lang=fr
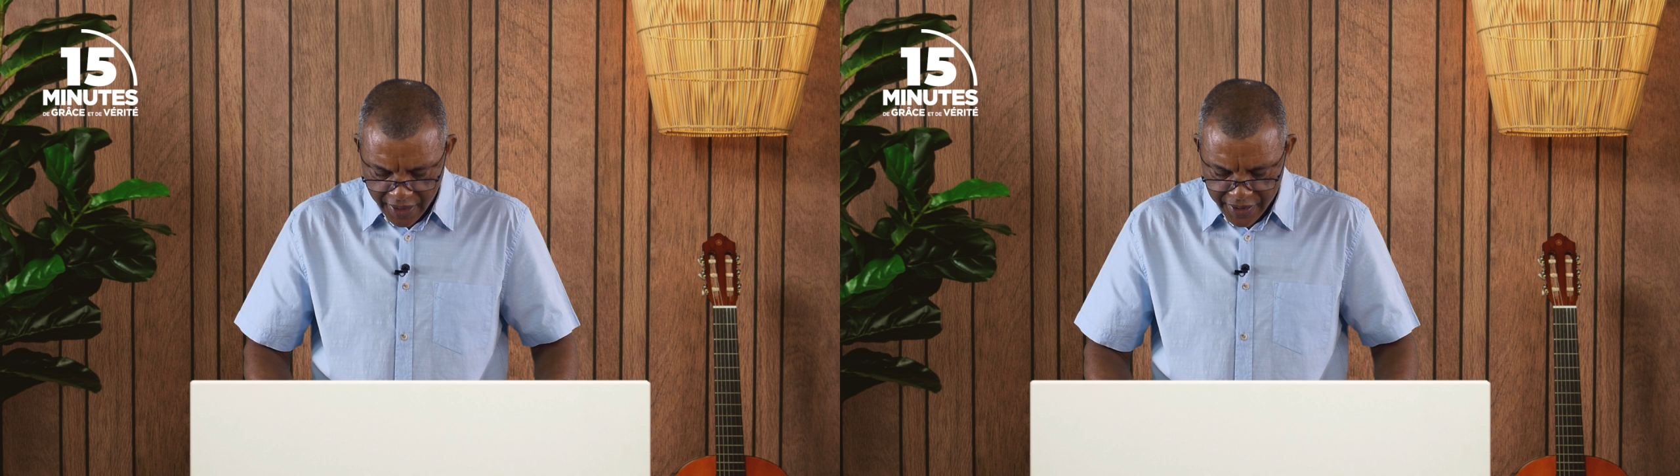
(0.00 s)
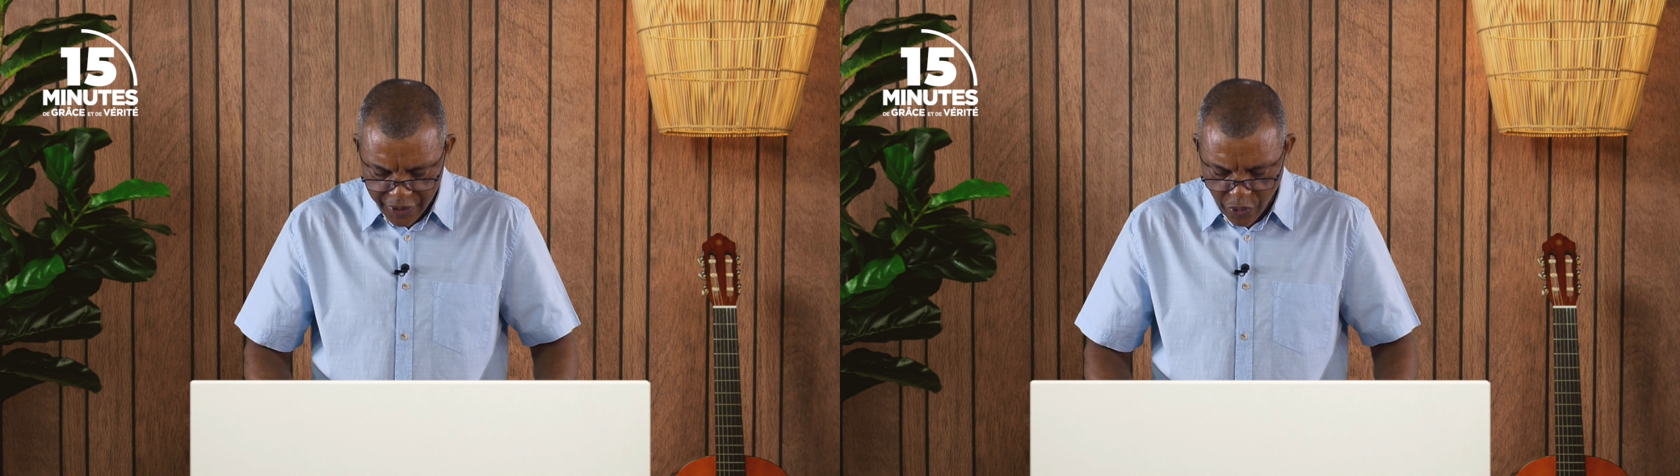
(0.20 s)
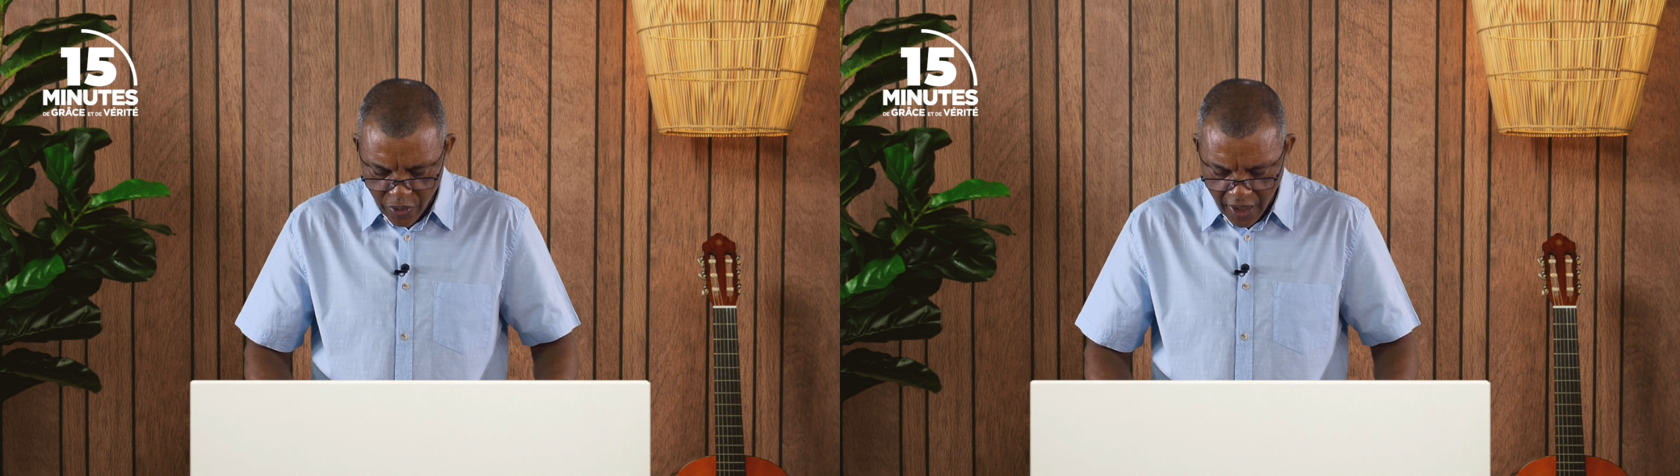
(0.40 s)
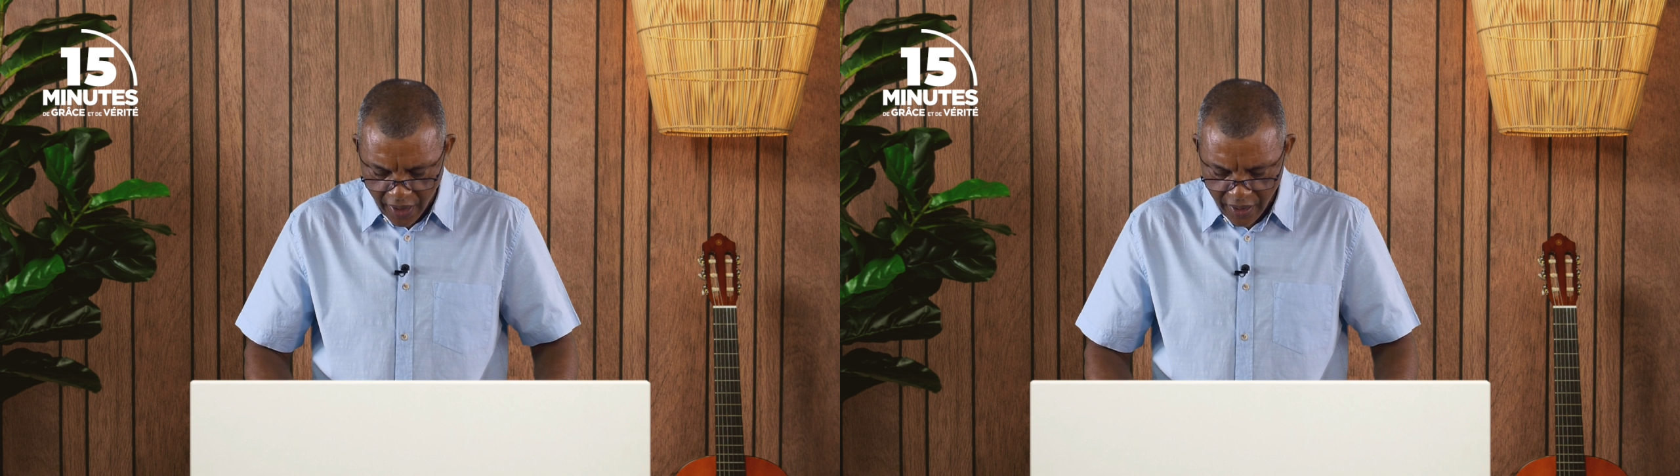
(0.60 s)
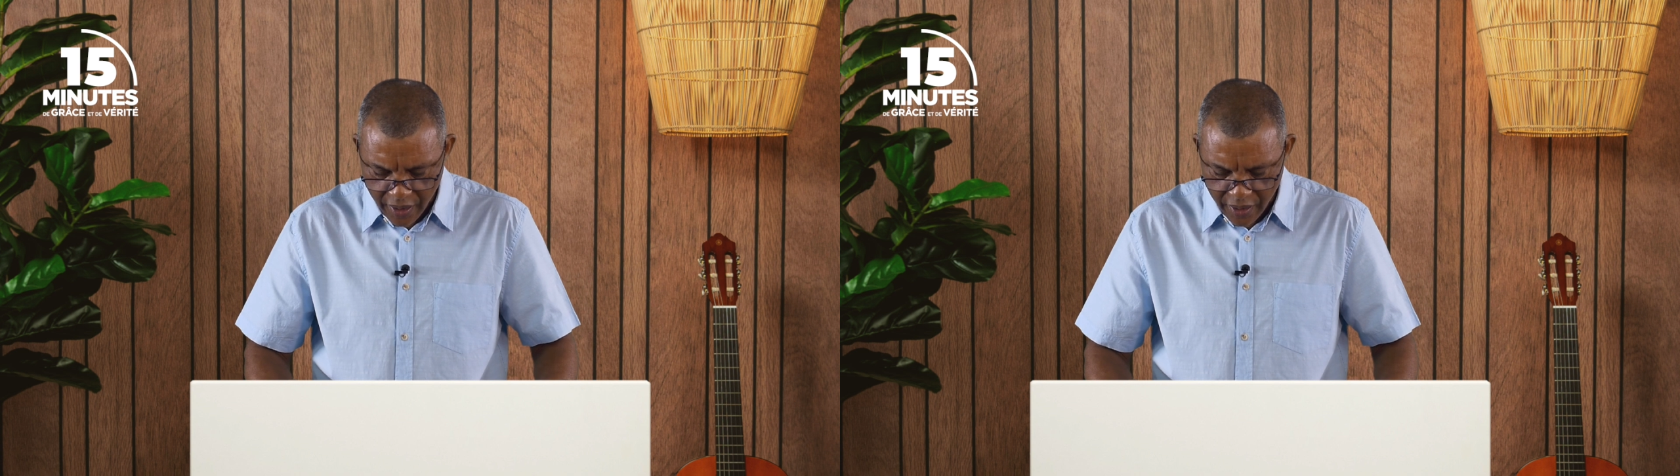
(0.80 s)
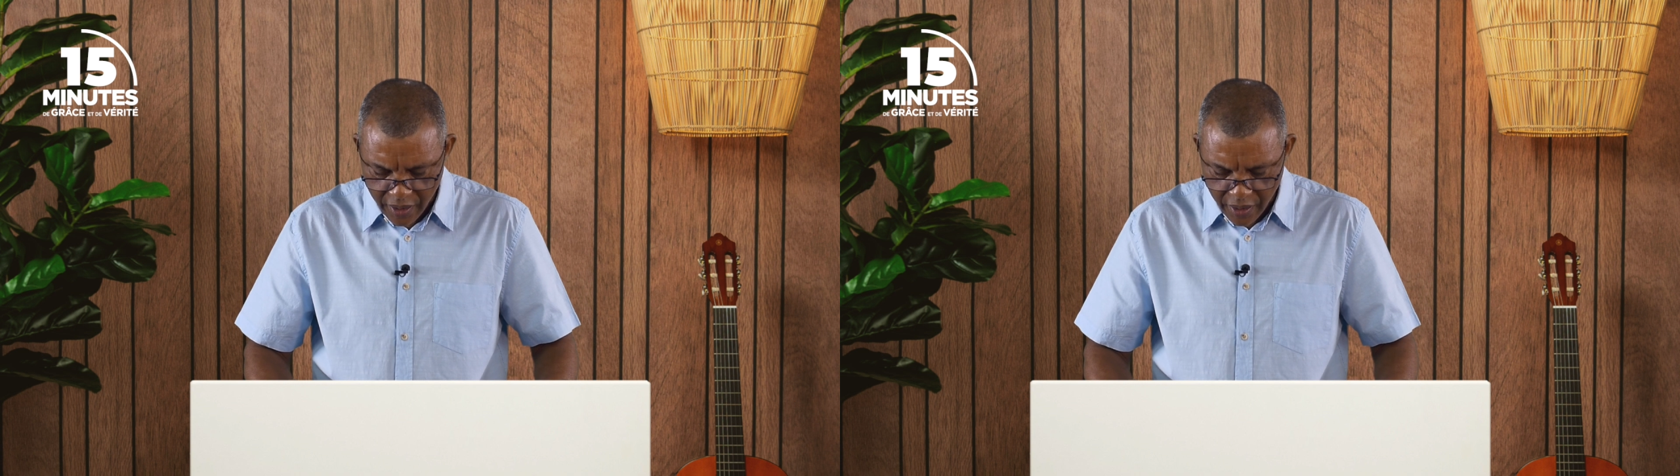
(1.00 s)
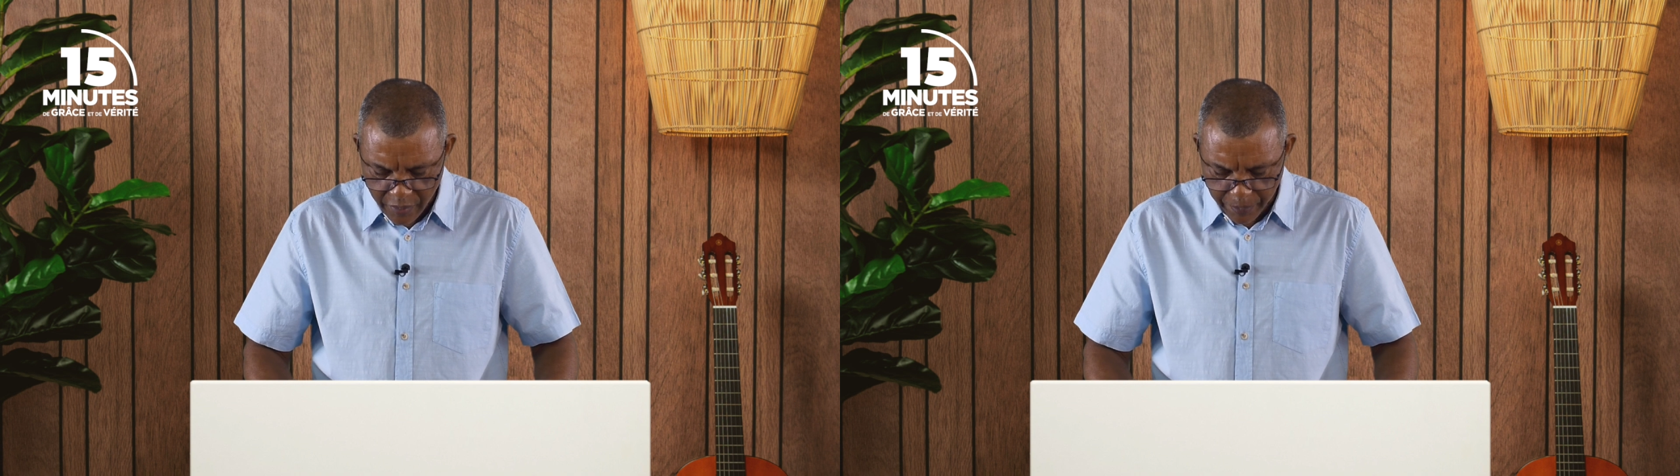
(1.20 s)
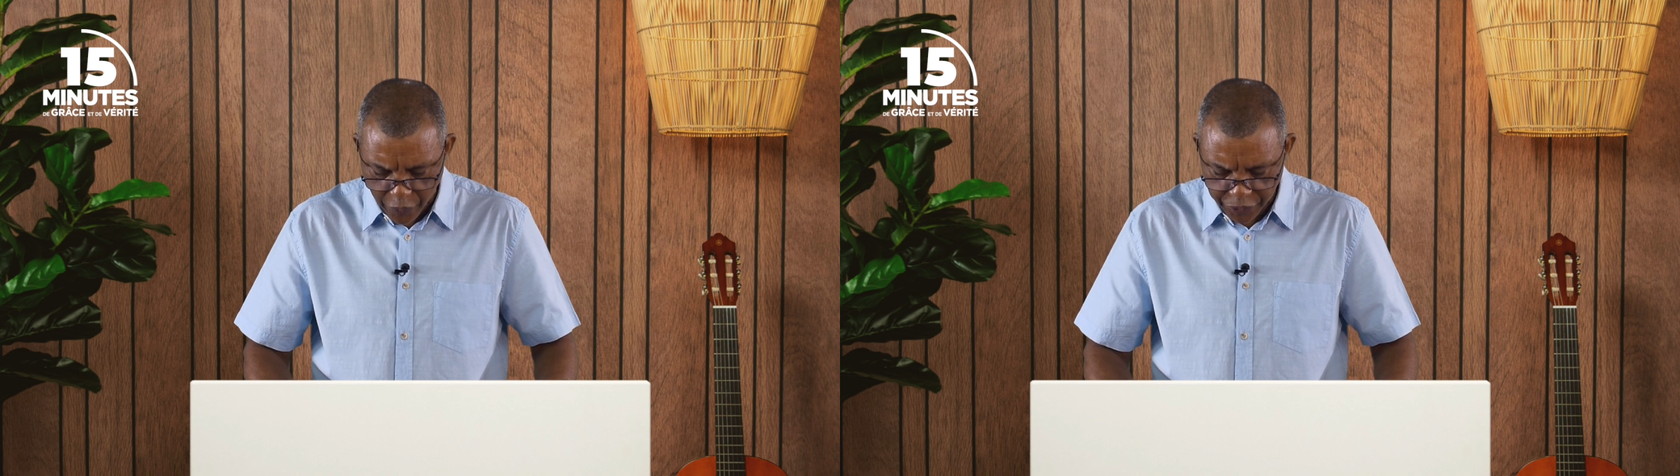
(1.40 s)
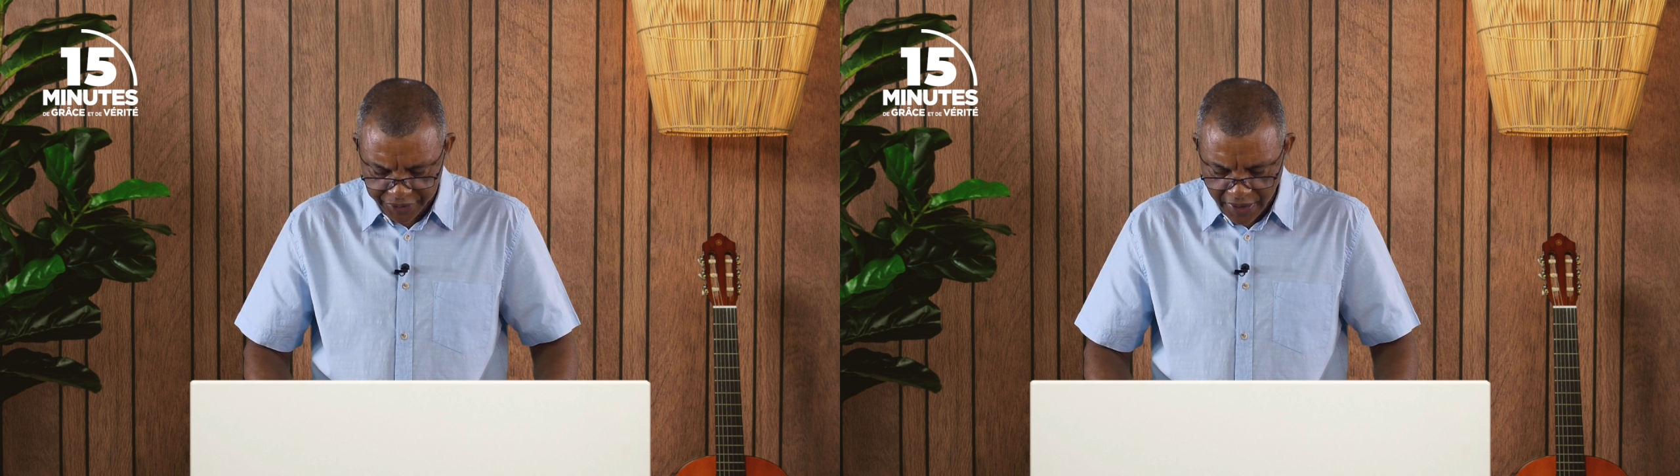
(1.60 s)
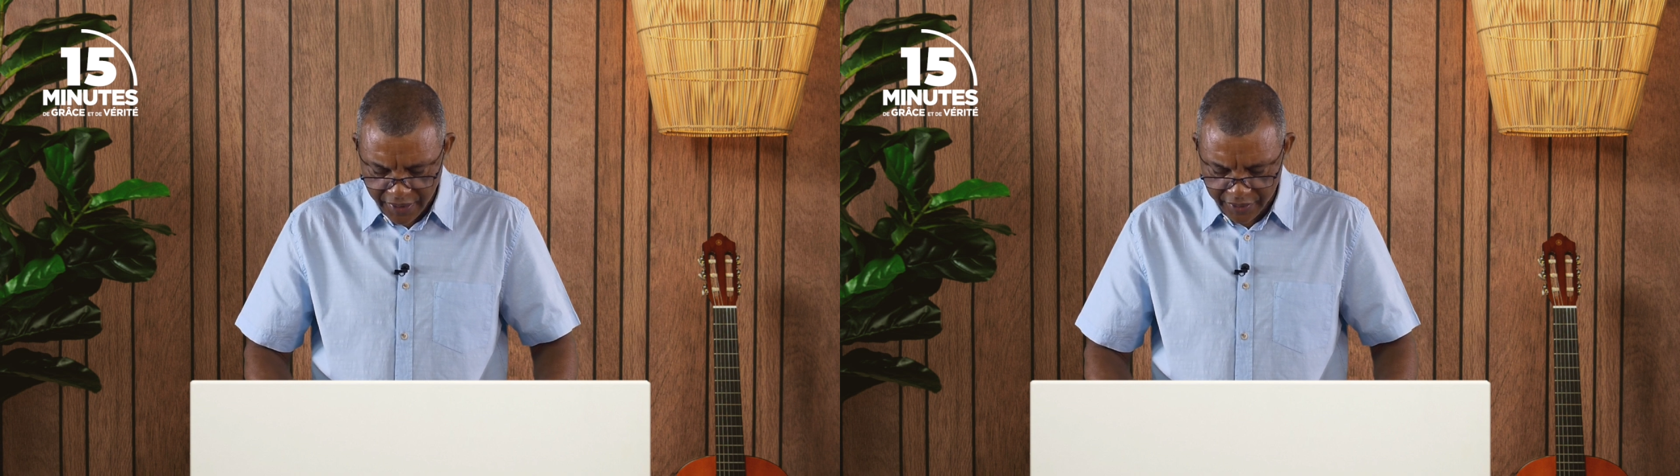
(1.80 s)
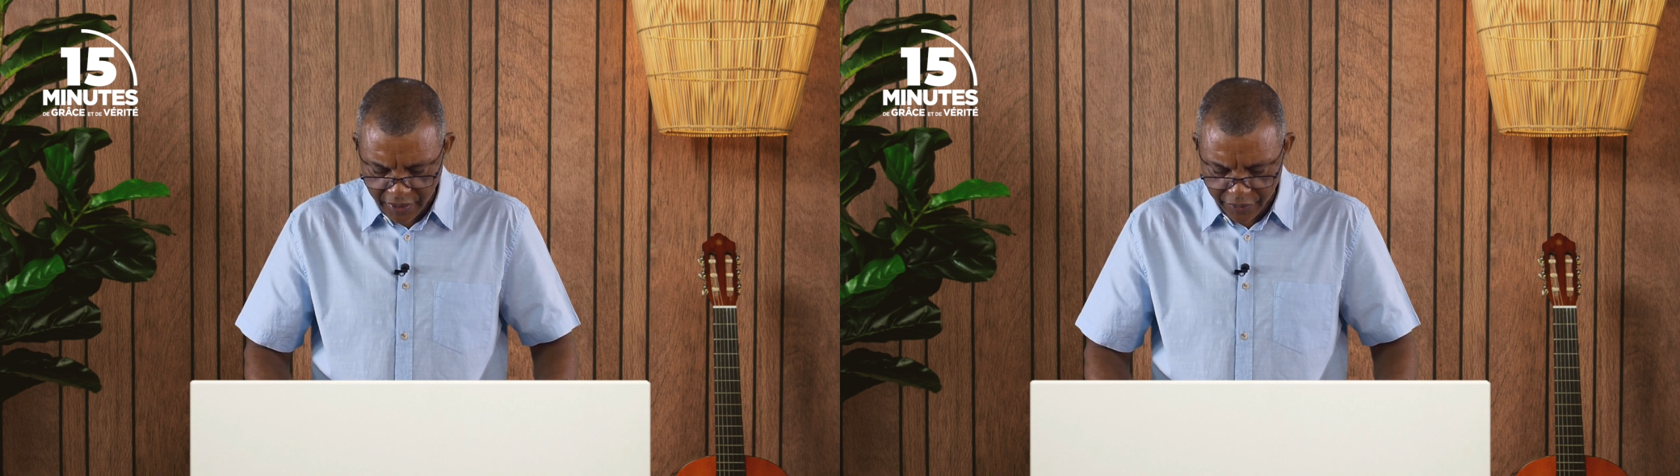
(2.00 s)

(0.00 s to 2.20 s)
et Nicolas, prosélyte